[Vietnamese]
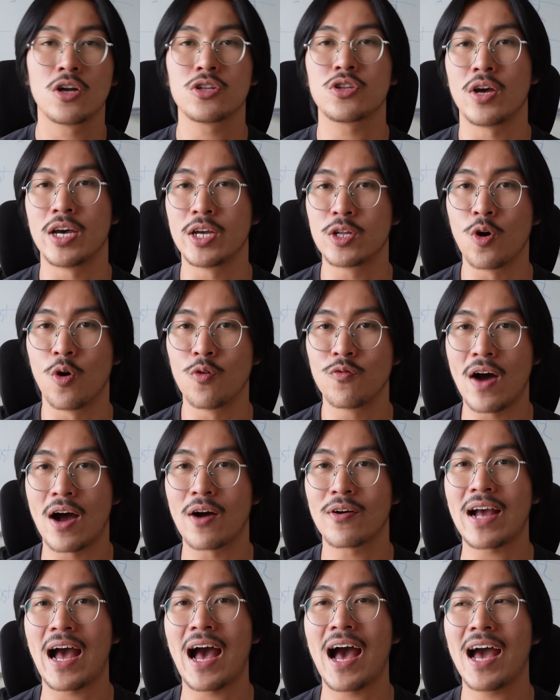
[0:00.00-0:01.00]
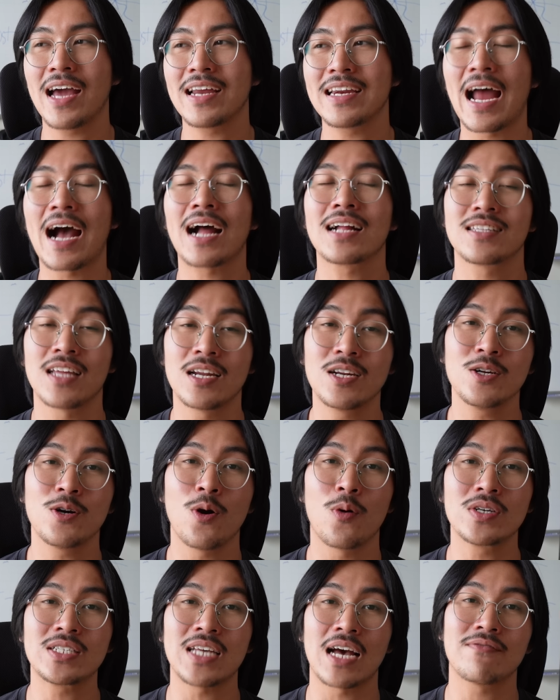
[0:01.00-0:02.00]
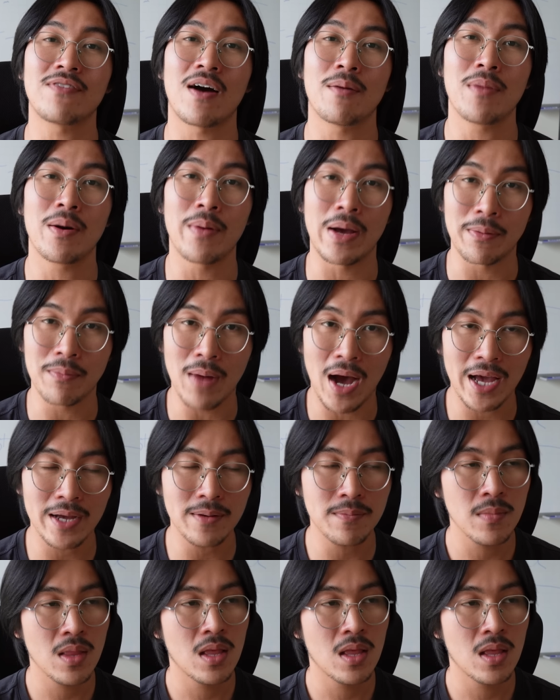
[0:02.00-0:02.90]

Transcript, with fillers: Nó tùy thuộc vào cái đặc tính của cái sản phẩm mà bạn bán.